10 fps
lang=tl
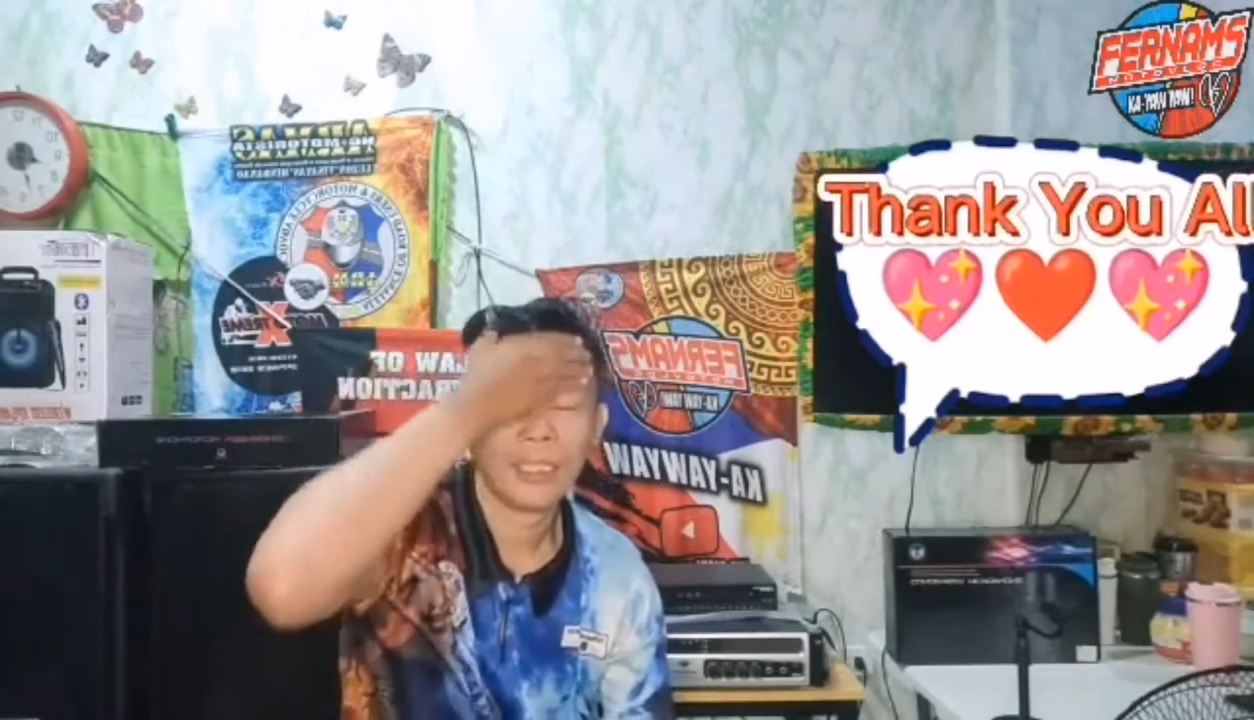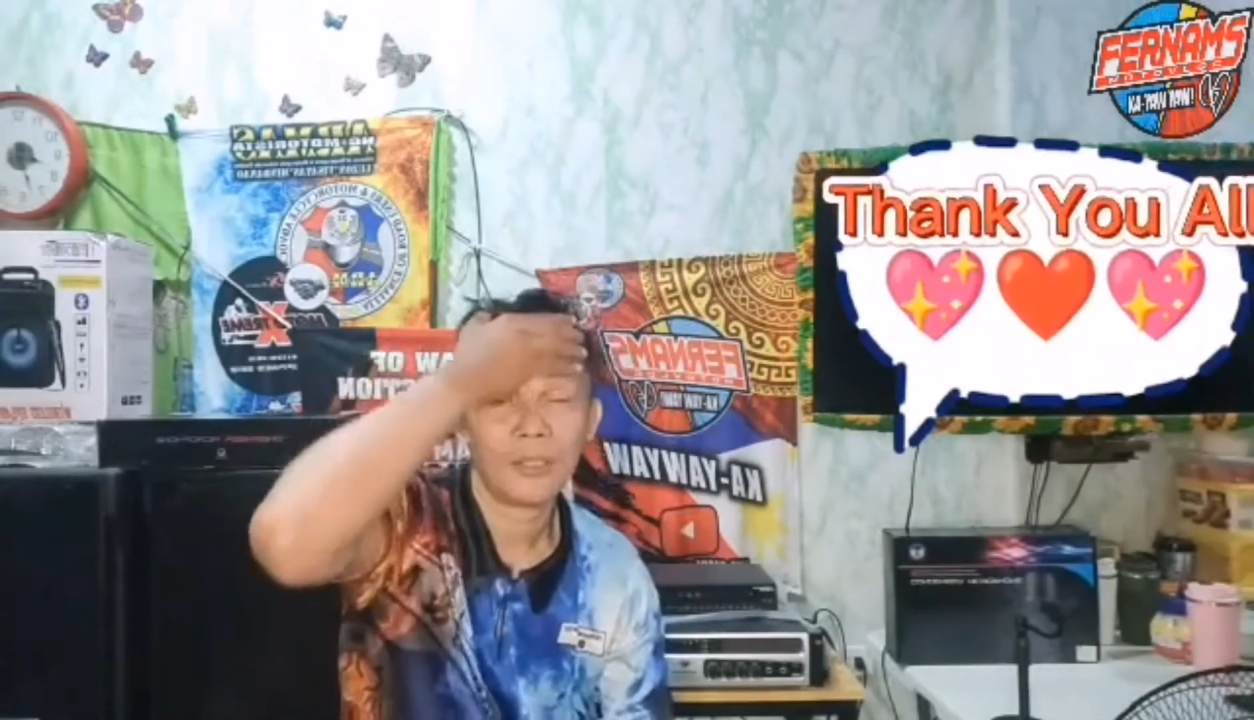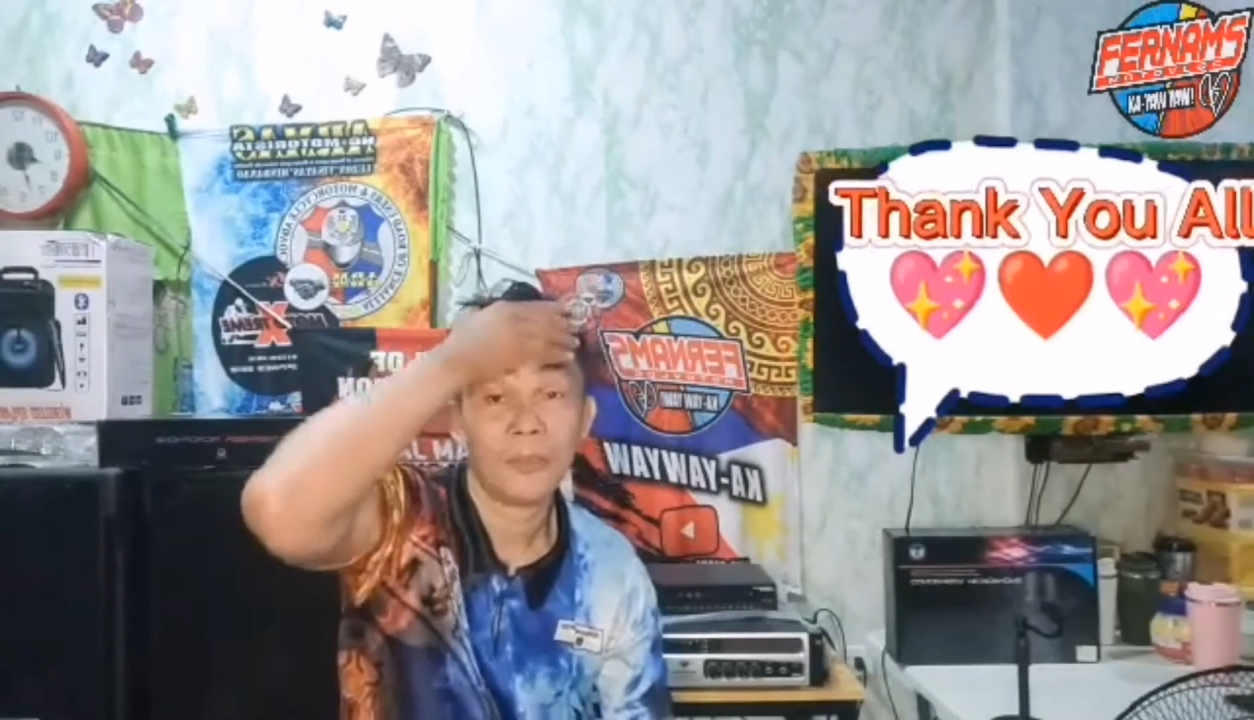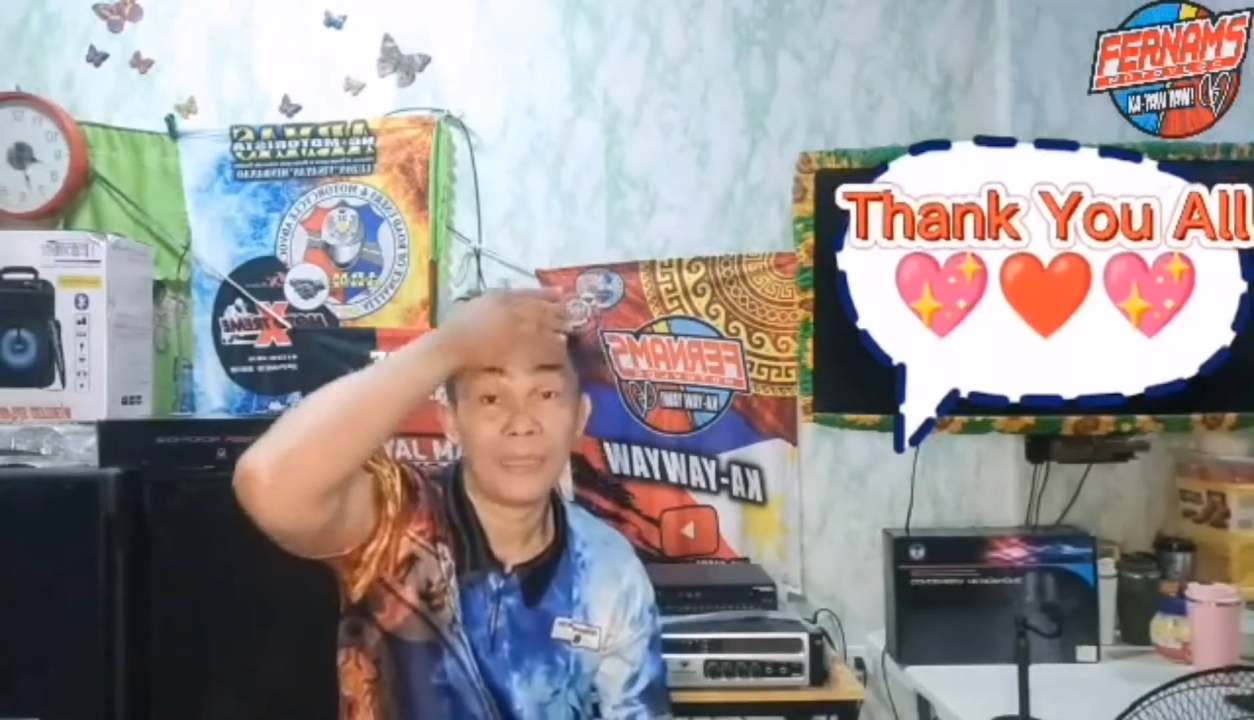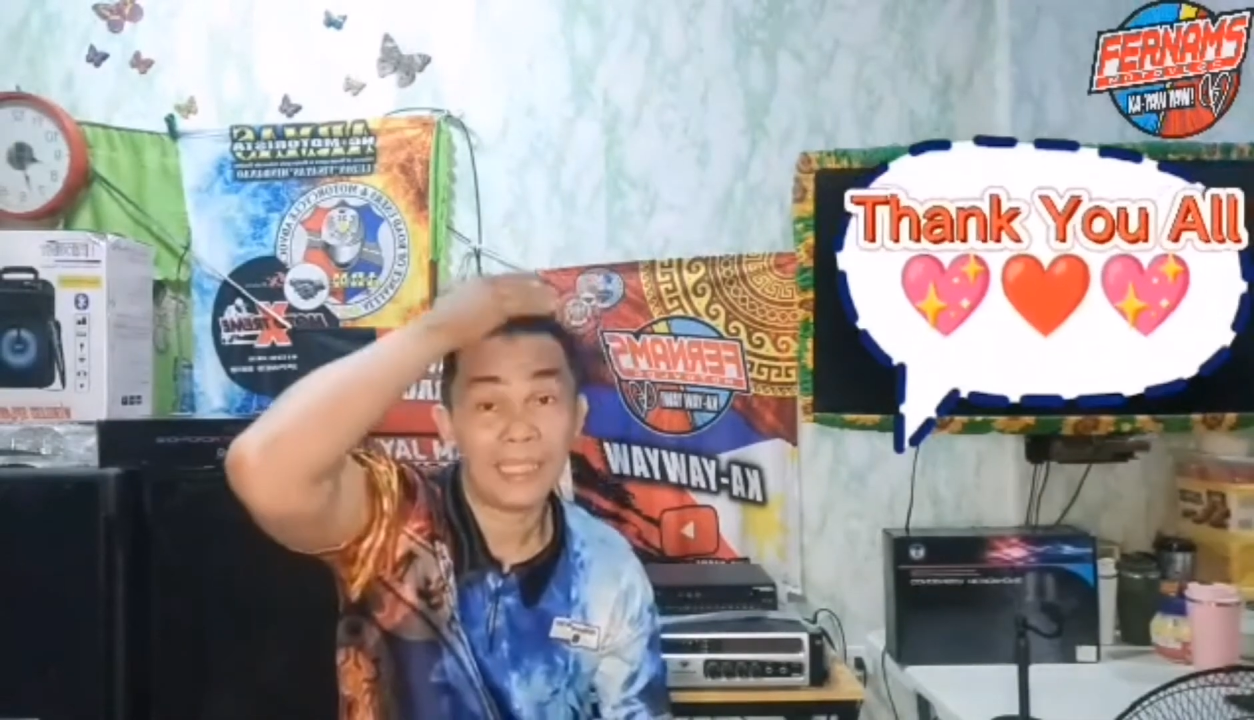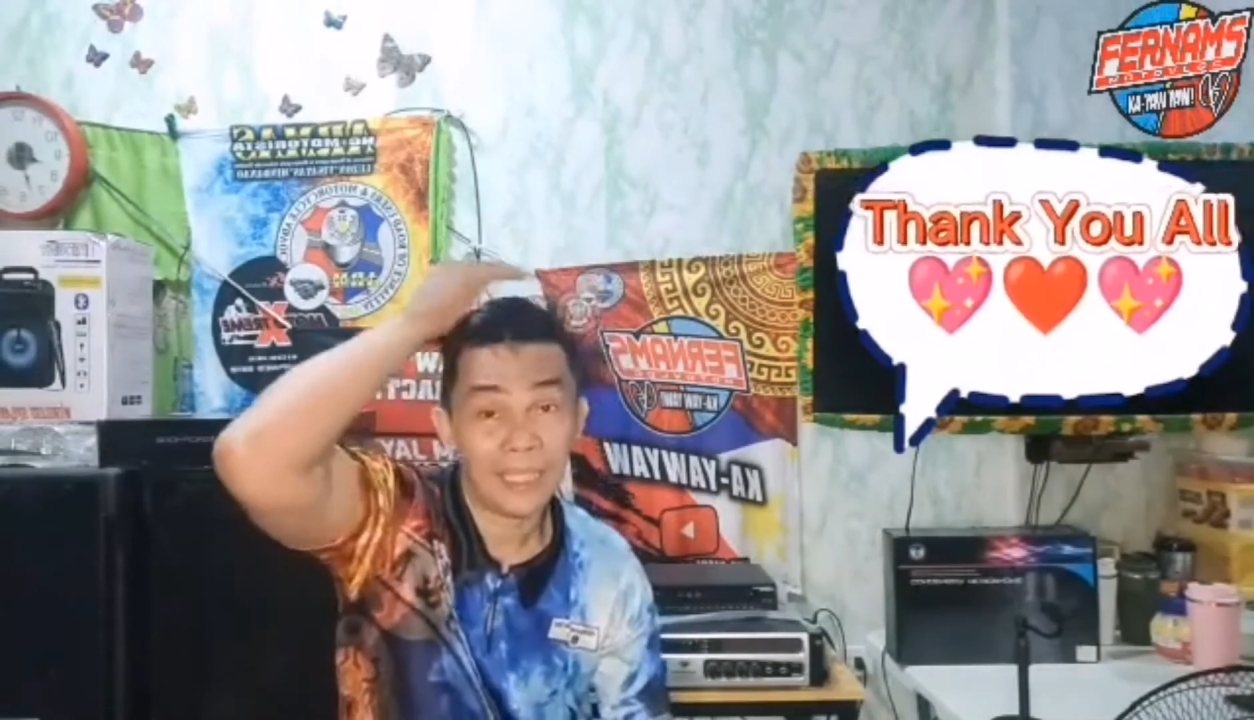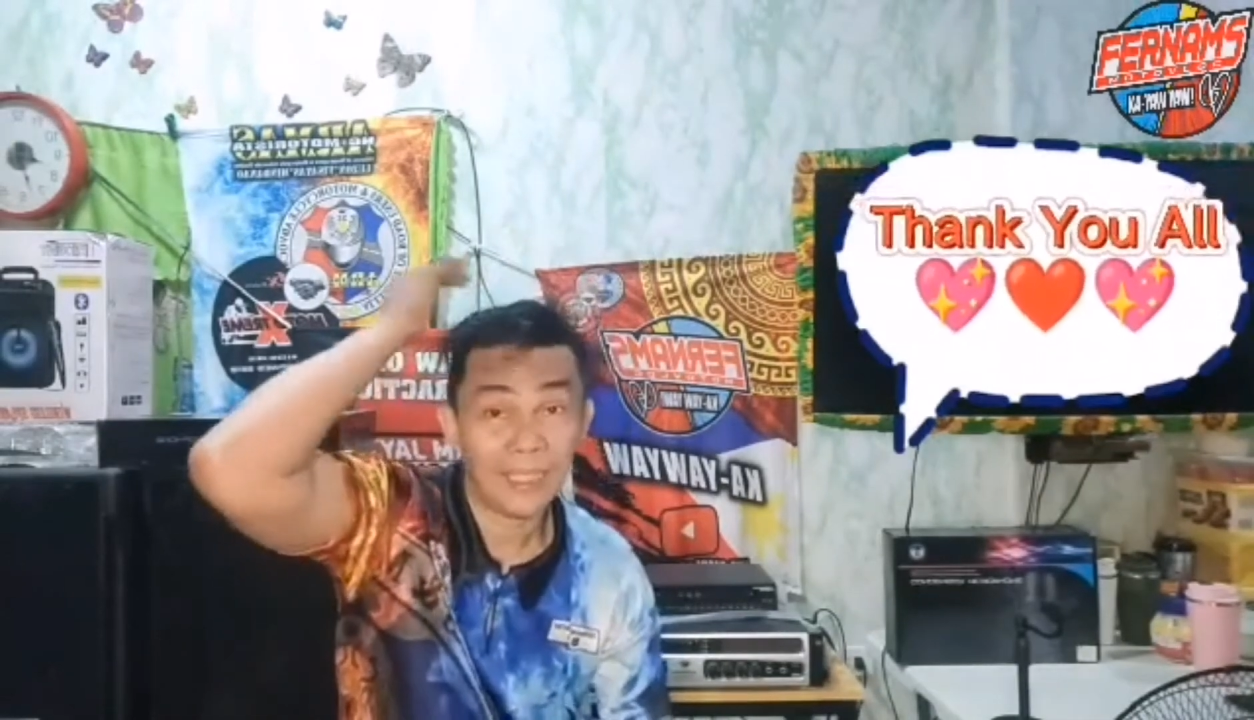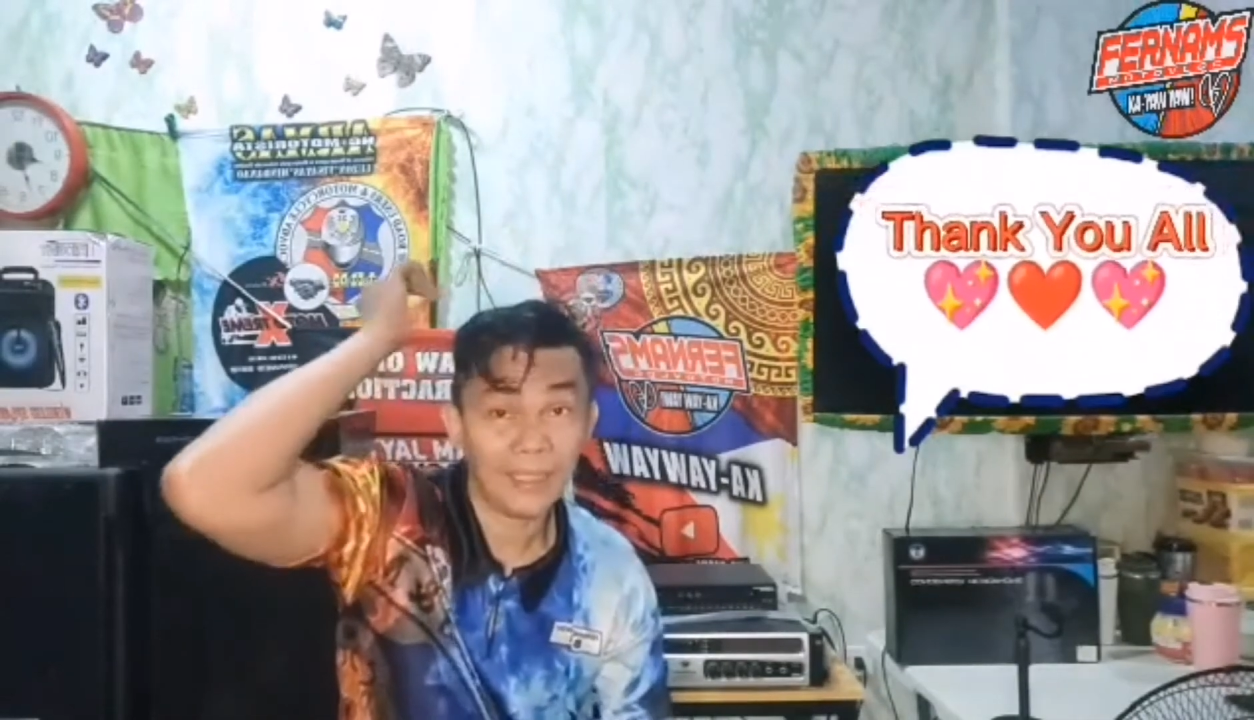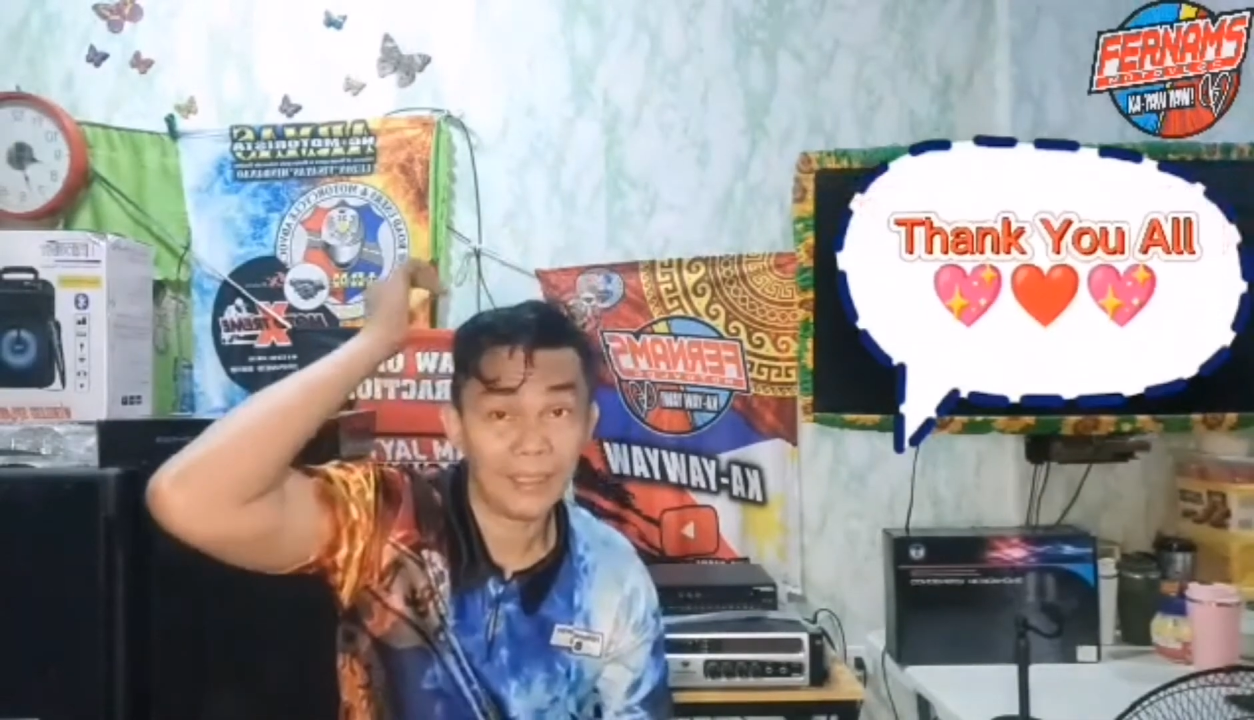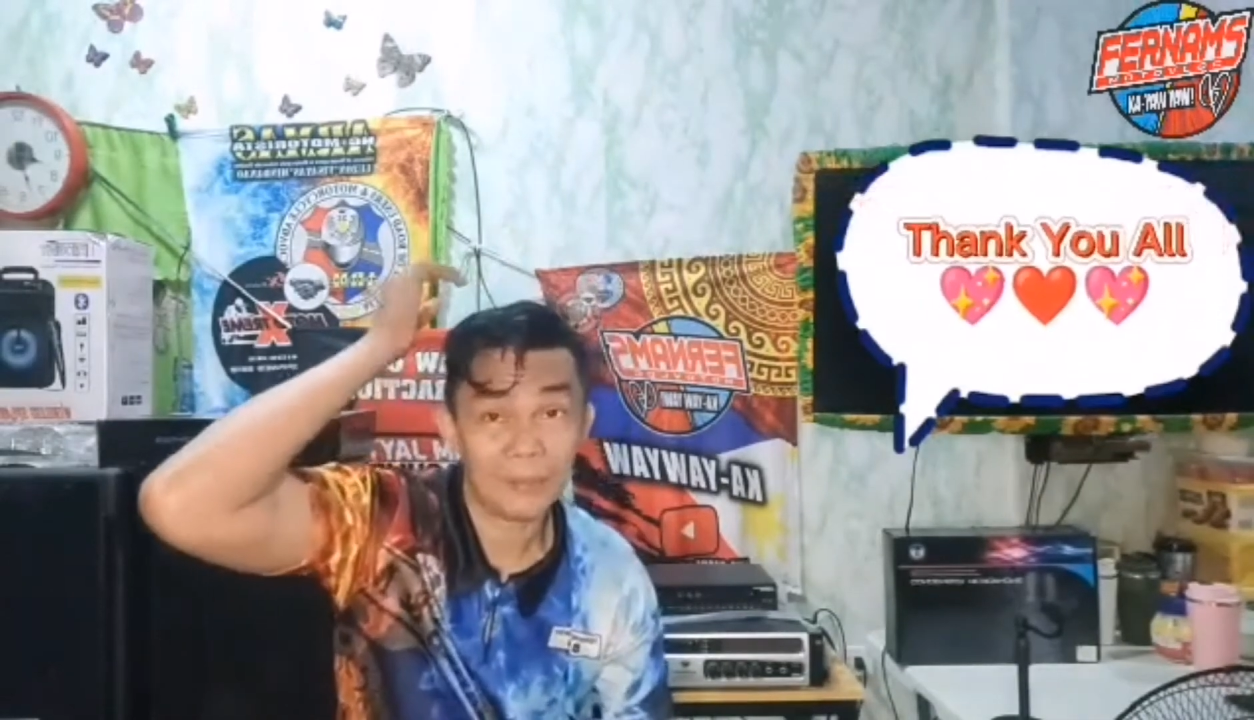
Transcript: ano madali,